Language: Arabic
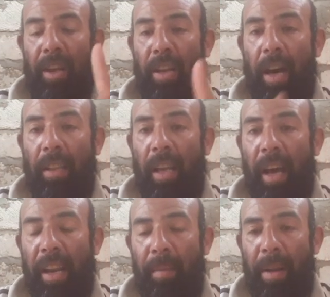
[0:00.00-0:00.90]

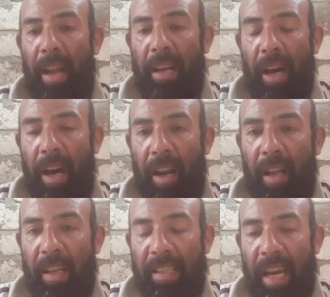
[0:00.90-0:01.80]
النهارده هنعمل لك
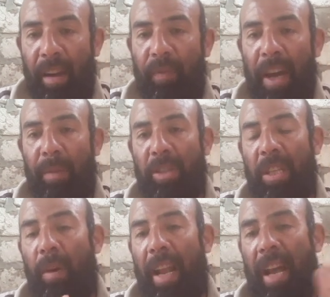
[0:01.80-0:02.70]
ارخص علفه على
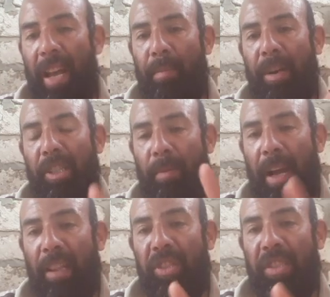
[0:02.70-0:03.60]
مستوى العالم عشان
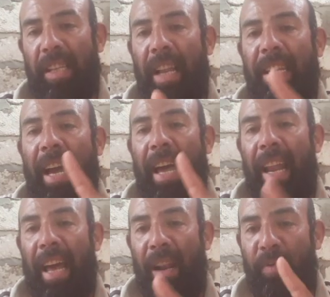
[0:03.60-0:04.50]
محدش يسالني
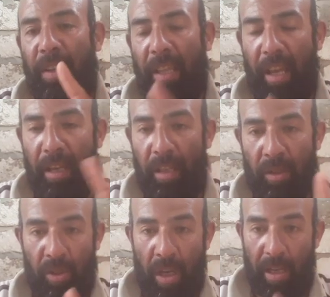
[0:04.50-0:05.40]
على العلفه تاني
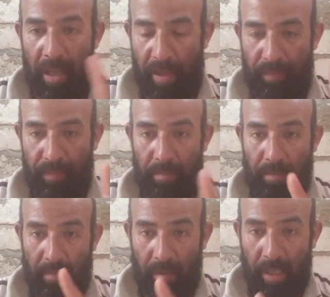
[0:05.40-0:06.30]
ان شاء الله
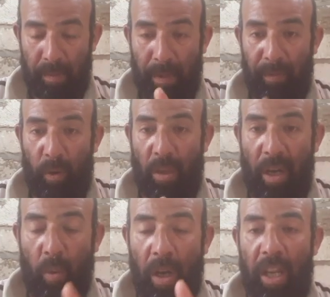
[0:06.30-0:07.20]
اسمع الفيديو
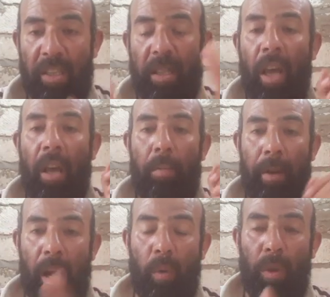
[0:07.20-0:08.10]
ده كويس
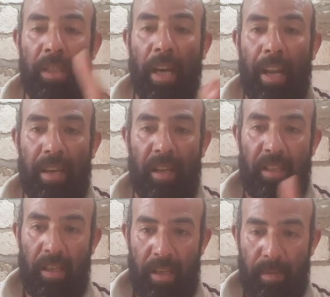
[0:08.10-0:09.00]
من اول دقيقه لاخر
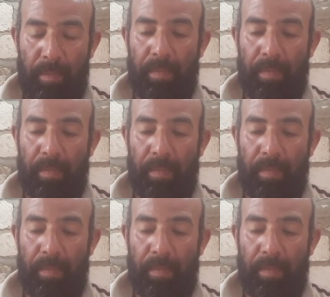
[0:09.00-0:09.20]
دقيقه